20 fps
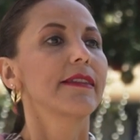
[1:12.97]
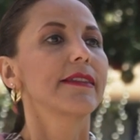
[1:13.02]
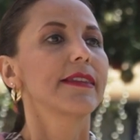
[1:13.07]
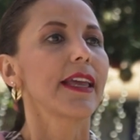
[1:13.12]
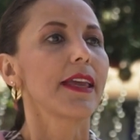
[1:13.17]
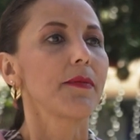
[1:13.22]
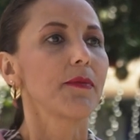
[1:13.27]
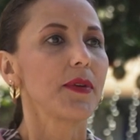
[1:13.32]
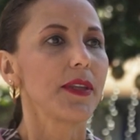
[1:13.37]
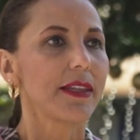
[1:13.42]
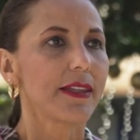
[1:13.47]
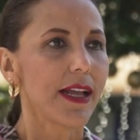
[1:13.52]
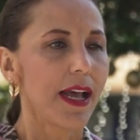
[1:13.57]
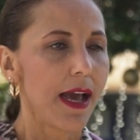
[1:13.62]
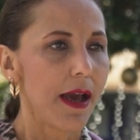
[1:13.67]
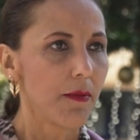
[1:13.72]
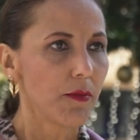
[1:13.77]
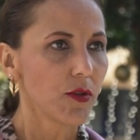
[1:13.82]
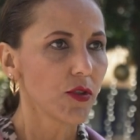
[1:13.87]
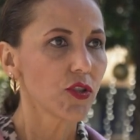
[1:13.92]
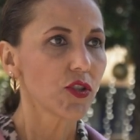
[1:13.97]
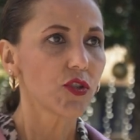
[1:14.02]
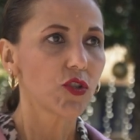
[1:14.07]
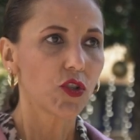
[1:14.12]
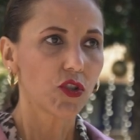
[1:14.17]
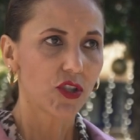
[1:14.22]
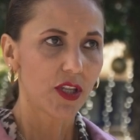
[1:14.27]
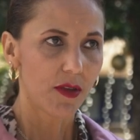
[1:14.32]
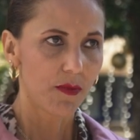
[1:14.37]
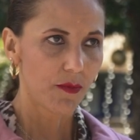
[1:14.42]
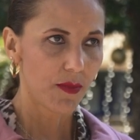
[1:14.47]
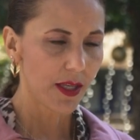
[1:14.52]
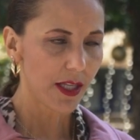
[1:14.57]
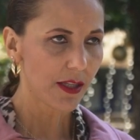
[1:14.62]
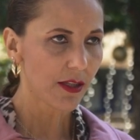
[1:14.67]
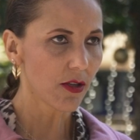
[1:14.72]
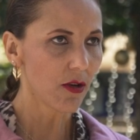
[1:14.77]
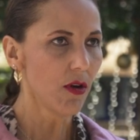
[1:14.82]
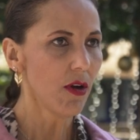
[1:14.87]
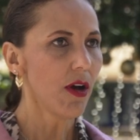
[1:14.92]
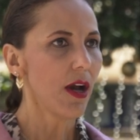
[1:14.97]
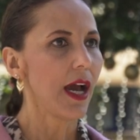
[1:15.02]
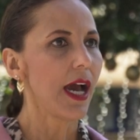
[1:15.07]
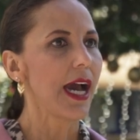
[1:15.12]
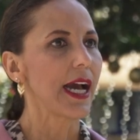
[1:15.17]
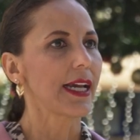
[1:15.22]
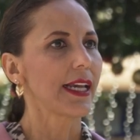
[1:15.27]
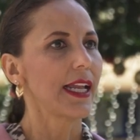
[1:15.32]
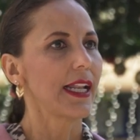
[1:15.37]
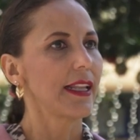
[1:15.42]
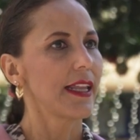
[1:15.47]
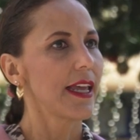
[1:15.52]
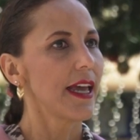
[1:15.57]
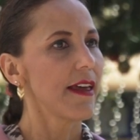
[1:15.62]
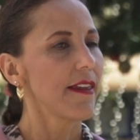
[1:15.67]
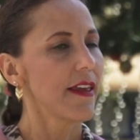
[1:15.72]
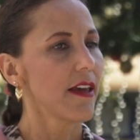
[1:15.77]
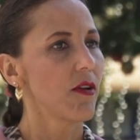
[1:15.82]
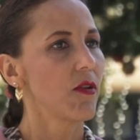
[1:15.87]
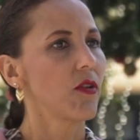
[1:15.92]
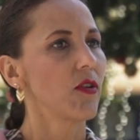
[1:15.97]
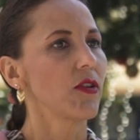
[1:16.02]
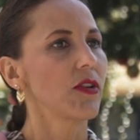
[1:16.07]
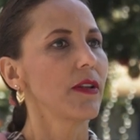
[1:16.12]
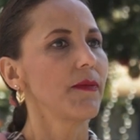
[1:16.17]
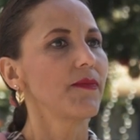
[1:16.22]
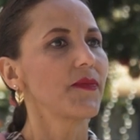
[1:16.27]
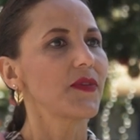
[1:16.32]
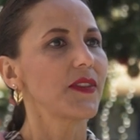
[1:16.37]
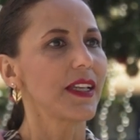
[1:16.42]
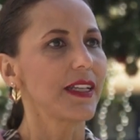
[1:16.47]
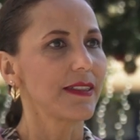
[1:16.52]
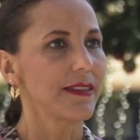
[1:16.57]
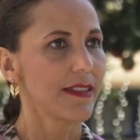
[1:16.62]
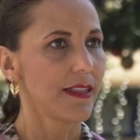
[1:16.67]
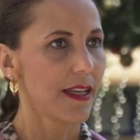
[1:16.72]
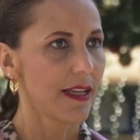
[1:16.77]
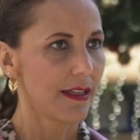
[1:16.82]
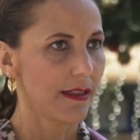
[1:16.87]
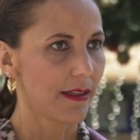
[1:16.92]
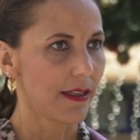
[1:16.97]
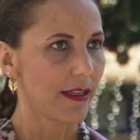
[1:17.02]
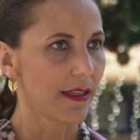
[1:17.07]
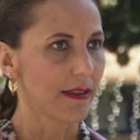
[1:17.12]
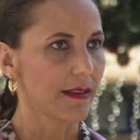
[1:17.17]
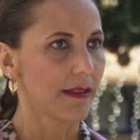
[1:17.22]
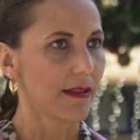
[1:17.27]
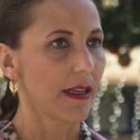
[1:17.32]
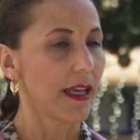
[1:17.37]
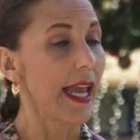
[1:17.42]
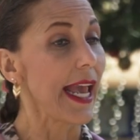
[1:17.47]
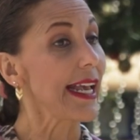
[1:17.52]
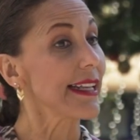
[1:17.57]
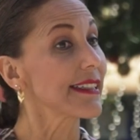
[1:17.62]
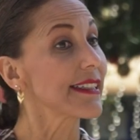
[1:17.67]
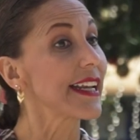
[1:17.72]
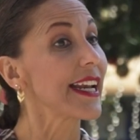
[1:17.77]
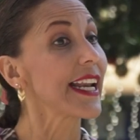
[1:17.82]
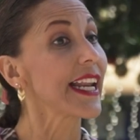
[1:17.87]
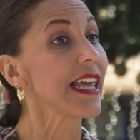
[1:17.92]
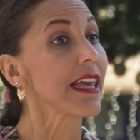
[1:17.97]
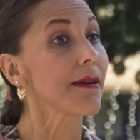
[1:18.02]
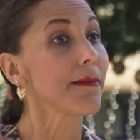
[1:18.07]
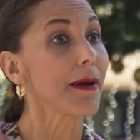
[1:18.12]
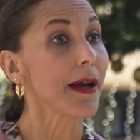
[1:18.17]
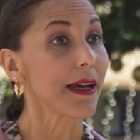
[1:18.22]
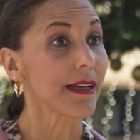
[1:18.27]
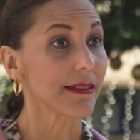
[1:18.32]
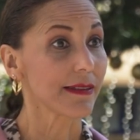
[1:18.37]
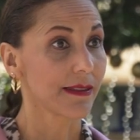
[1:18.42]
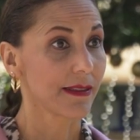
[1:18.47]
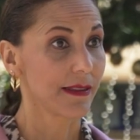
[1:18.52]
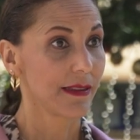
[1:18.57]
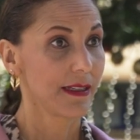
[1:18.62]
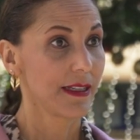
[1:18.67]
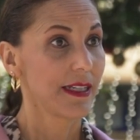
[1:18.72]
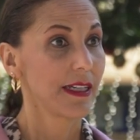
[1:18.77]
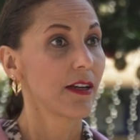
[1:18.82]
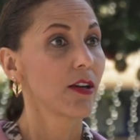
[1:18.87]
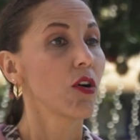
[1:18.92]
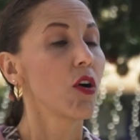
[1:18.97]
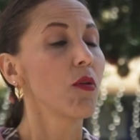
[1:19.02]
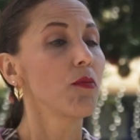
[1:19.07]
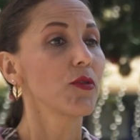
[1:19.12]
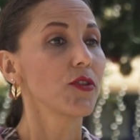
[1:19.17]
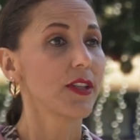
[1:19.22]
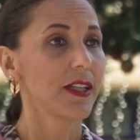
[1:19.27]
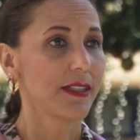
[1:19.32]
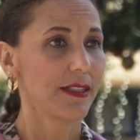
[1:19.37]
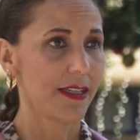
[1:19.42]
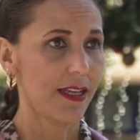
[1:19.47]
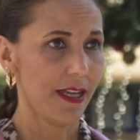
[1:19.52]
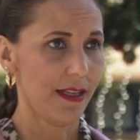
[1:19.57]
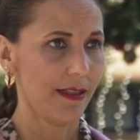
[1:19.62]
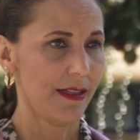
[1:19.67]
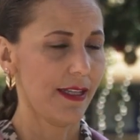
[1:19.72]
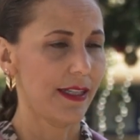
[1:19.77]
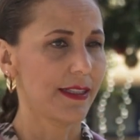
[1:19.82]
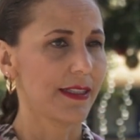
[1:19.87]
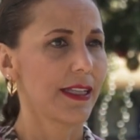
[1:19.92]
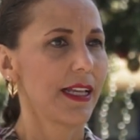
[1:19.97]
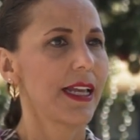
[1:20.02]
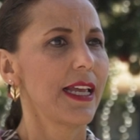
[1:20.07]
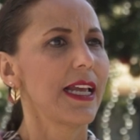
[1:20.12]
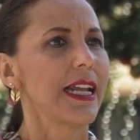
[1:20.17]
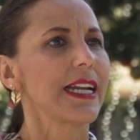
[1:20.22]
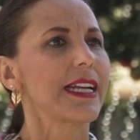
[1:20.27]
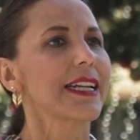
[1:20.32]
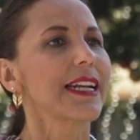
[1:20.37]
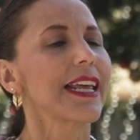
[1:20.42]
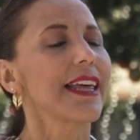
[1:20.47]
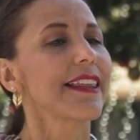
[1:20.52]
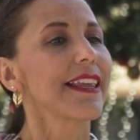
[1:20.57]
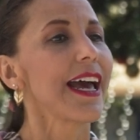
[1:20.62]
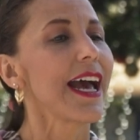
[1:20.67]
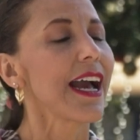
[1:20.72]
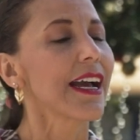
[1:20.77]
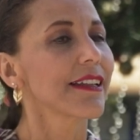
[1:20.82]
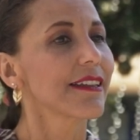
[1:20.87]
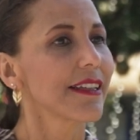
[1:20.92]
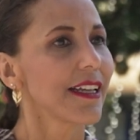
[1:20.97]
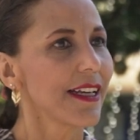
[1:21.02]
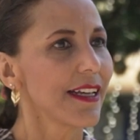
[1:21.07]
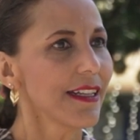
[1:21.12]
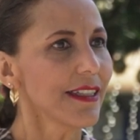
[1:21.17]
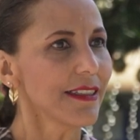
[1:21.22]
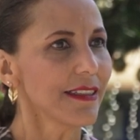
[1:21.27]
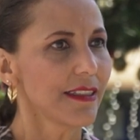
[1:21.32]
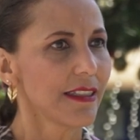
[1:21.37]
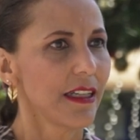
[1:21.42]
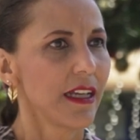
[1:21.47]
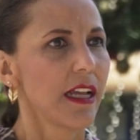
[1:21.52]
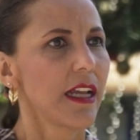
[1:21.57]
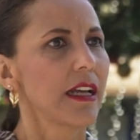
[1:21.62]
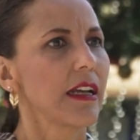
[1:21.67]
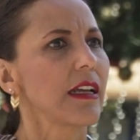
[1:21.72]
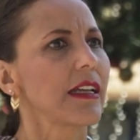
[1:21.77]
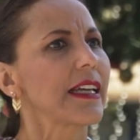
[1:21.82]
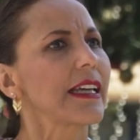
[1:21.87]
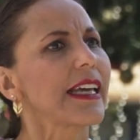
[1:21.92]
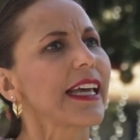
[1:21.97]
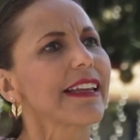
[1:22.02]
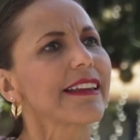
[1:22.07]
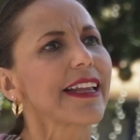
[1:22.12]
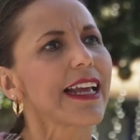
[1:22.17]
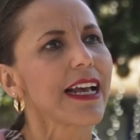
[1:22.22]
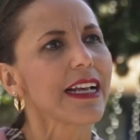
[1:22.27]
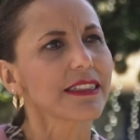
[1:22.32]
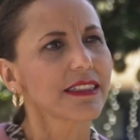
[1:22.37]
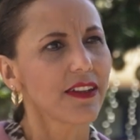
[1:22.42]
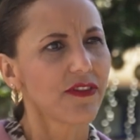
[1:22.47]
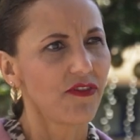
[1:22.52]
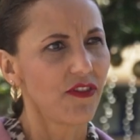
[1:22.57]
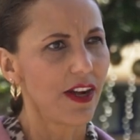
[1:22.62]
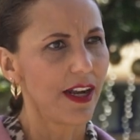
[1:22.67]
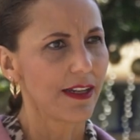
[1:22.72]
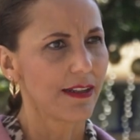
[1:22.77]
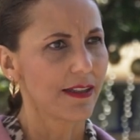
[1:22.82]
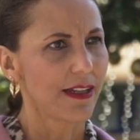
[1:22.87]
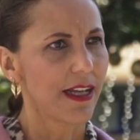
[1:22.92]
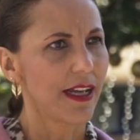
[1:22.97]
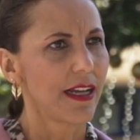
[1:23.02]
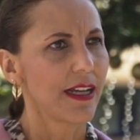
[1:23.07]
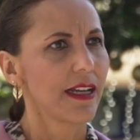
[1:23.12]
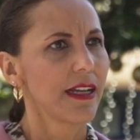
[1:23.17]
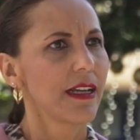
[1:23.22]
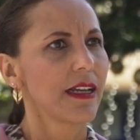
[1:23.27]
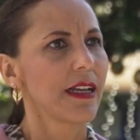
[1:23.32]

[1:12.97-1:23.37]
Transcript: Te invitamos, yo te invito a que el día de hoy te sientes, escribas cómo te sientes, redactes qué te hace falta,